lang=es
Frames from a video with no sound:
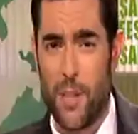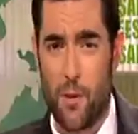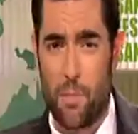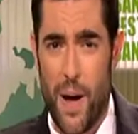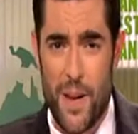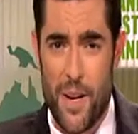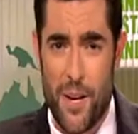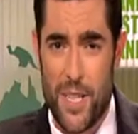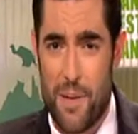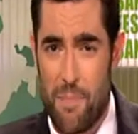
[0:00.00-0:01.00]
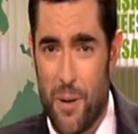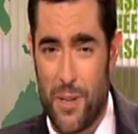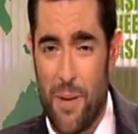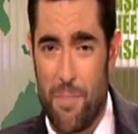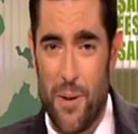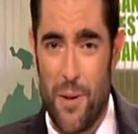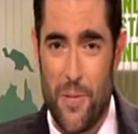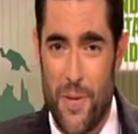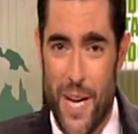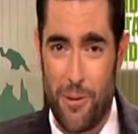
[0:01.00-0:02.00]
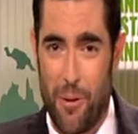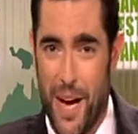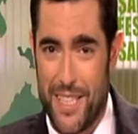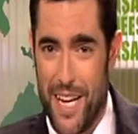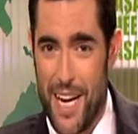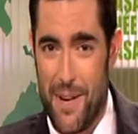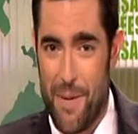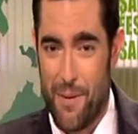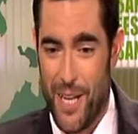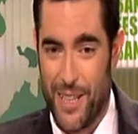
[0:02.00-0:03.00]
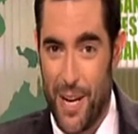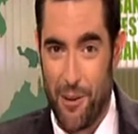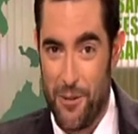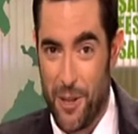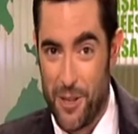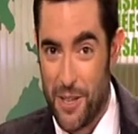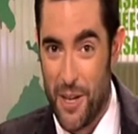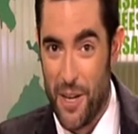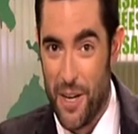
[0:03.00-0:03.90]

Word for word: a tus padres no les importa, puedo ir un día a tu casa y vemos la tele juntos.